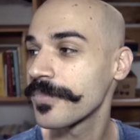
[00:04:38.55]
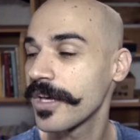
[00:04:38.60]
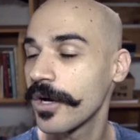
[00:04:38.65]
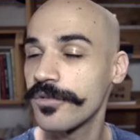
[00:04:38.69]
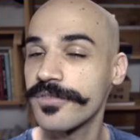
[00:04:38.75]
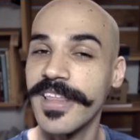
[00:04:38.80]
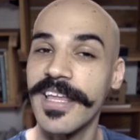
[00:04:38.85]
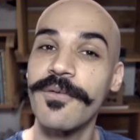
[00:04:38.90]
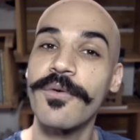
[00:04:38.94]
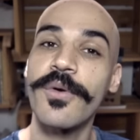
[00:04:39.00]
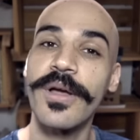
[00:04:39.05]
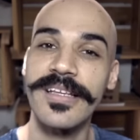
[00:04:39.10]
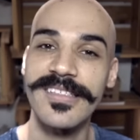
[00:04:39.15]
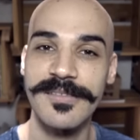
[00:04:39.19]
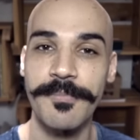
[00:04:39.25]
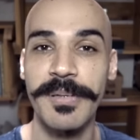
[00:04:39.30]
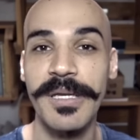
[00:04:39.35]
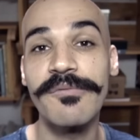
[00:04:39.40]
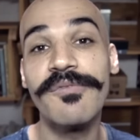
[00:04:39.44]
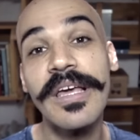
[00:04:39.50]
Eu tenho
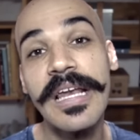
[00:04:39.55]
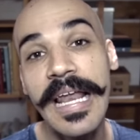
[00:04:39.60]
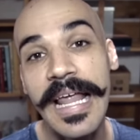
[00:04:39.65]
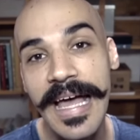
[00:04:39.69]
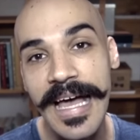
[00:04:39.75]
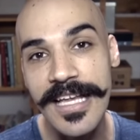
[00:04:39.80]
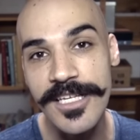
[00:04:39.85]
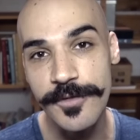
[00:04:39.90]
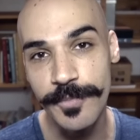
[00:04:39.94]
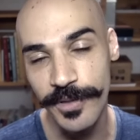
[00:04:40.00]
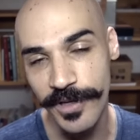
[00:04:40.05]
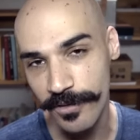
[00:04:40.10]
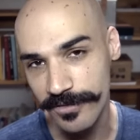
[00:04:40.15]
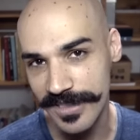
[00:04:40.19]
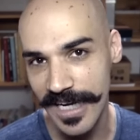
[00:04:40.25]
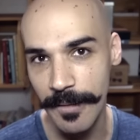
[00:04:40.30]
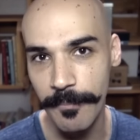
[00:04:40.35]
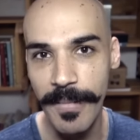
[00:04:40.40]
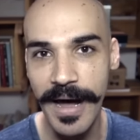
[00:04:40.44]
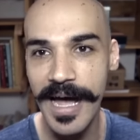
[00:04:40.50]
esse privilégio porque eu
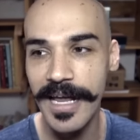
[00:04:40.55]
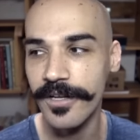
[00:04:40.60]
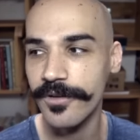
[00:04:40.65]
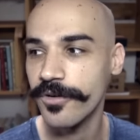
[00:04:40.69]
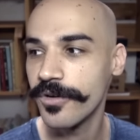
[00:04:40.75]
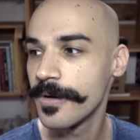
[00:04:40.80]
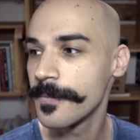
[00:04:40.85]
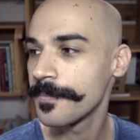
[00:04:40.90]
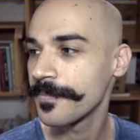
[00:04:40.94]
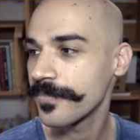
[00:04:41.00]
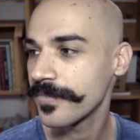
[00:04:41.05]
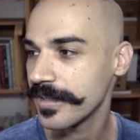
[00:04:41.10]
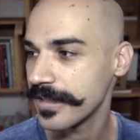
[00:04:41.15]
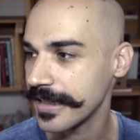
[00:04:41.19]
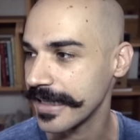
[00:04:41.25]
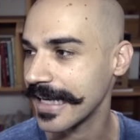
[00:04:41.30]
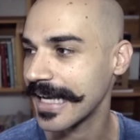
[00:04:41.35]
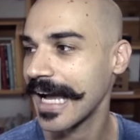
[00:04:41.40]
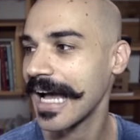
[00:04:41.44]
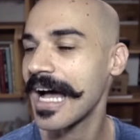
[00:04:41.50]
trabalho
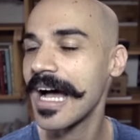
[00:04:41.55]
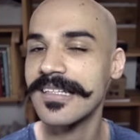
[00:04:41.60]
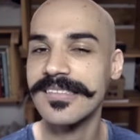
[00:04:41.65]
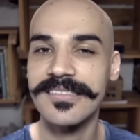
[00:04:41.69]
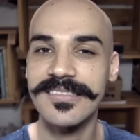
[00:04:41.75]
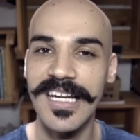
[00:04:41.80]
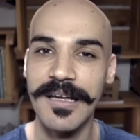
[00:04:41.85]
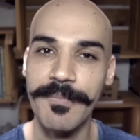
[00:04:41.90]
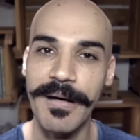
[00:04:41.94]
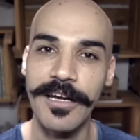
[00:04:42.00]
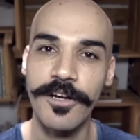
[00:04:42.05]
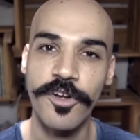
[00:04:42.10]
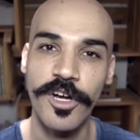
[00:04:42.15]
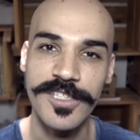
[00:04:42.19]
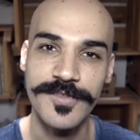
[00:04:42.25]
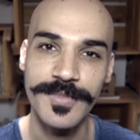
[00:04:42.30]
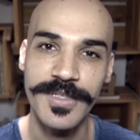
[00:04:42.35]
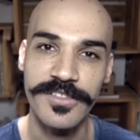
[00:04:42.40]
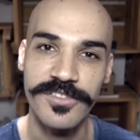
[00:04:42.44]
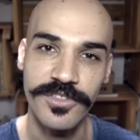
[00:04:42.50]
em casa, trabalho com
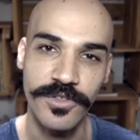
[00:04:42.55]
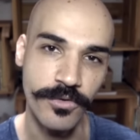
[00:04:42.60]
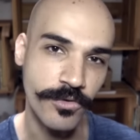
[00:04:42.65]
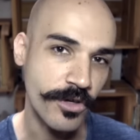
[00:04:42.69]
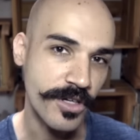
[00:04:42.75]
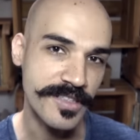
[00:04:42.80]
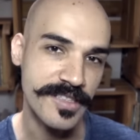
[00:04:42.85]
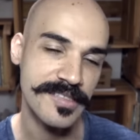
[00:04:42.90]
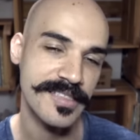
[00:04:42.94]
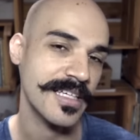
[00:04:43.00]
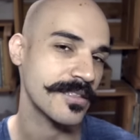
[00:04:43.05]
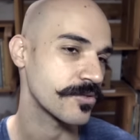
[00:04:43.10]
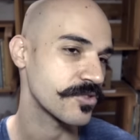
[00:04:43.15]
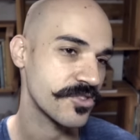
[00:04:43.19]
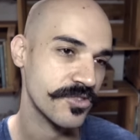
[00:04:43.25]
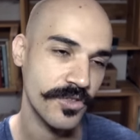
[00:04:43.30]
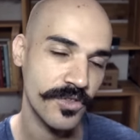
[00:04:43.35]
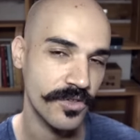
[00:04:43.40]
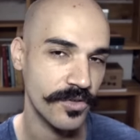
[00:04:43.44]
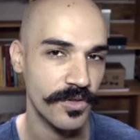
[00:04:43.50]
as minhas coisas, né? Não
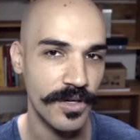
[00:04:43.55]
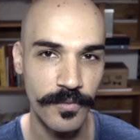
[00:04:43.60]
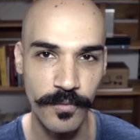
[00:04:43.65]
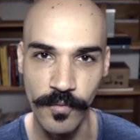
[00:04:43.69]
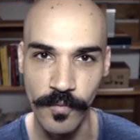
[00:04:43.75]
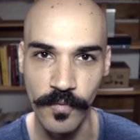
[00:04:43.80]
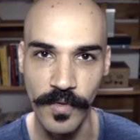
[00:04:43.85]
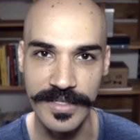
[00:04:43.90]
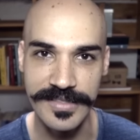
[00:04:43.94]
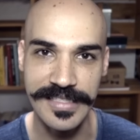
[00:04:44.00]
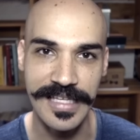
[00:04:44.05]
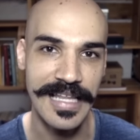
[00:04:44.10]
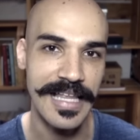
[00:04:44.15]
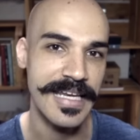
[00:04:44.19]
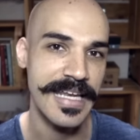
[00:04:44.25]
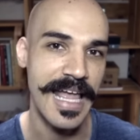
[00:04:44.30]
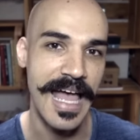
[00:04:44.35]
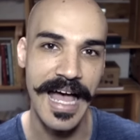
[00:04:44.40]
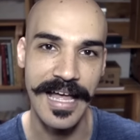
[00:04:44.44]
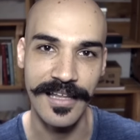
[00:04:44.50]
sou um
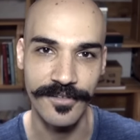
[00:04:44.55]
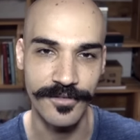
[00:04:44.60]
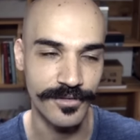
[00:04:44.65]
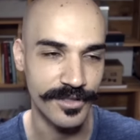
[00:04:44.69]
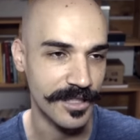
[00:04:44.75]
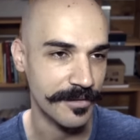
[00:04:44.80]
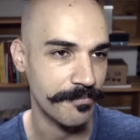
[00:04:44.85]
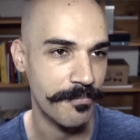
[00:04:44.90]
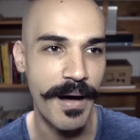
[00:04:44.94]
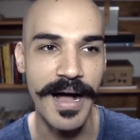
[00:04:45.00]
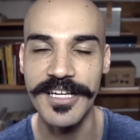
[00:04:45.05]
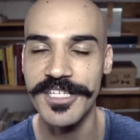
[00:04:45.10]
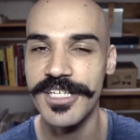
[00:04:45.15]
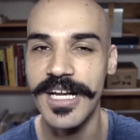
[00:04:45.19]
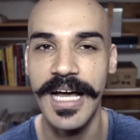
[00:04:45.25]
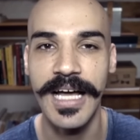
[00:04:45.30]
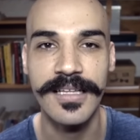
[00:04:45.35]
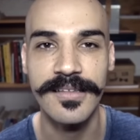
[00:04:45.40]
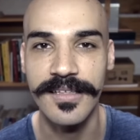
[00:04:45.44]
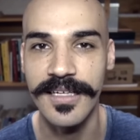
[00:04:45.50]
assalariado que bate
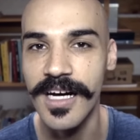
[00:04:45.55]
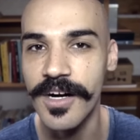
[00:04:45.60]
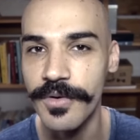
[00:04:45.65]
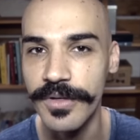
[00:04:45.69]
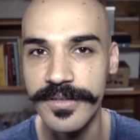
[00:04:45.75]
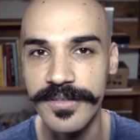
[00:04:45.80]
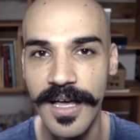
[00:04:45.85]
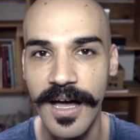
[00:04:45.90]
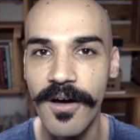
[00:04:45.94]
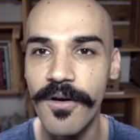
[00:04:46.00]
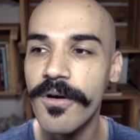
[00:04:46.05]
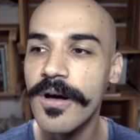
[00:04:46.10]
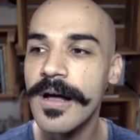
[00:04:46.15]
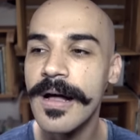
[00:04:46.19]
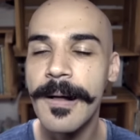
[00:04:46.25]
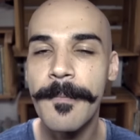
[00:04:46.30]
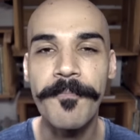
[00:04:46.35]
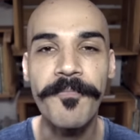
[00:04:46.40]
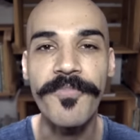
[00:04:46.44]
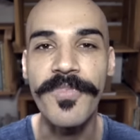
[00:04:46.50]
cartão e tal,
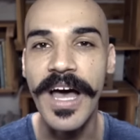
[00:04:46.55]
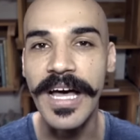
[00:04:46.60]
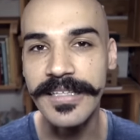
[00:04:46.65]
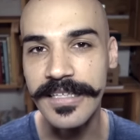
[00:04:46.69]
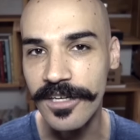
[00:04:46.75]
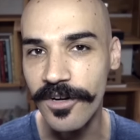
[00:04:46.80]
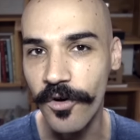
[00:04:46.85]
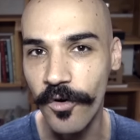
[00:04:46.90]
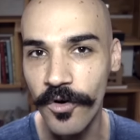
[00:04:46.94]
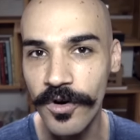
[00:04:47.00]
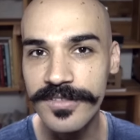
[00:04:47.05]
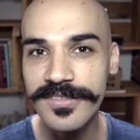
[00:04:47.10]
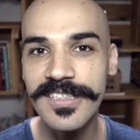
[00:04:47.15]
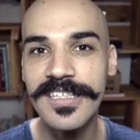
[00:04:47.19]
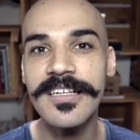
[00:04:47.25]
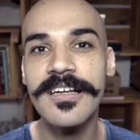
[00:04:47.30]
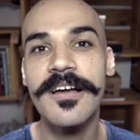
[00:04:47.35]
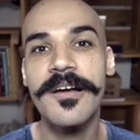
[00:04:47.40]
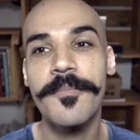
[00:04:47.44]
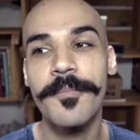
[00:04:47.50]
nada
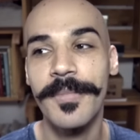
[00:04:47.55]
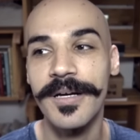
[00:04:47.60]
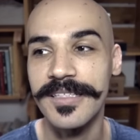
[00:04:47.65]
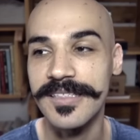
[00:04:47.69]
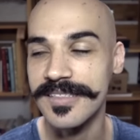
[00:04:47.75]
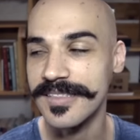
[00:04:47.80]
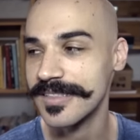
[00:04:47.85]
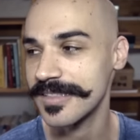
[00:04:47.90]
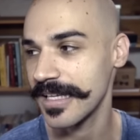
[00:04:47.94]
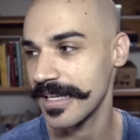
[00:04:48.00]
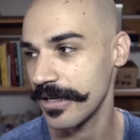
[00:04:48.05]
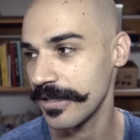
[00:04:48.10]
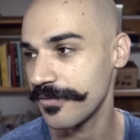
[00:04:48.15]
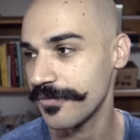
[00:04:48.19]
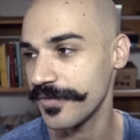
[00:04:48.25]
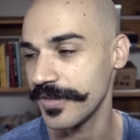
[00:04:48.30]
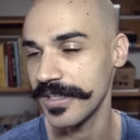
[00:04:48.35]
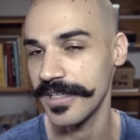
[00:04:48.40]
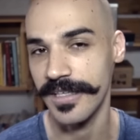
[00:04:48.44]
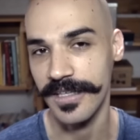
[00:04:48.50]
contra, mas
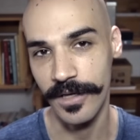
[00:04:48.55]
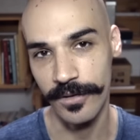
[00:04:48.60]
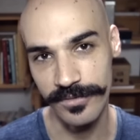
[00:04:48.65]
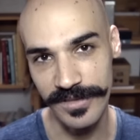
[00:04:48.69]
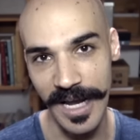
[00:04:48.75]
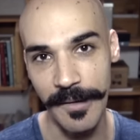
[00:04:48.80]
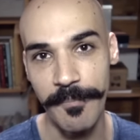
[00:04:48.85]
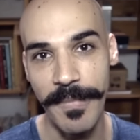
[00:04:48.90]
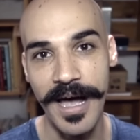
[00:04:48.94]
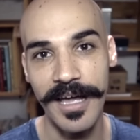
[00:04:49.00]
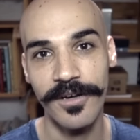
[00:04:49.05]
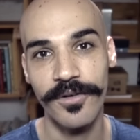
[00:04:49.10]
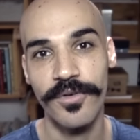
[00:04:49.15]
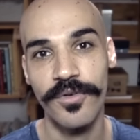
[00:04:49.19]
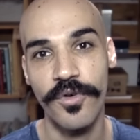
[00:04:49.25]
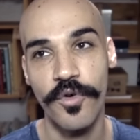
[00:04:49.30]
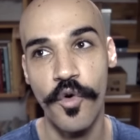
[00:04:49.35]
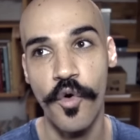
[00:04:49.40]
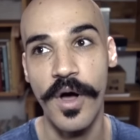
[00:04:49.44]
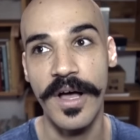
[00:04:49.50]
enfim, eu
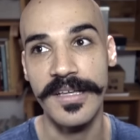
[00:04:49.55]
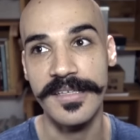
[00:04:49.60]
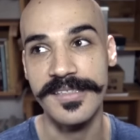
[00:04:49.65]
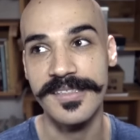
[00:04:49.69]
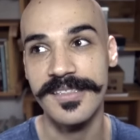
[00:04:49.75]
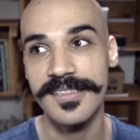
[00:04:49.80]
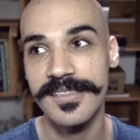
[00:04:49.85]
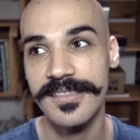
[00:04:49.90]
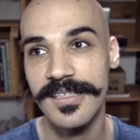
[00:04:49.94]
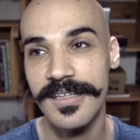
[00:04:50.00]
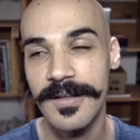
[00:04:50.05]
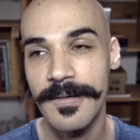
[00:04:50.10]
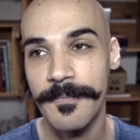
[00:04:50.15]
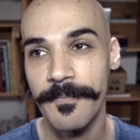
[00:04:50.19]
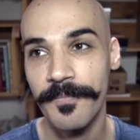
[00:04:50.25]
trabalho com as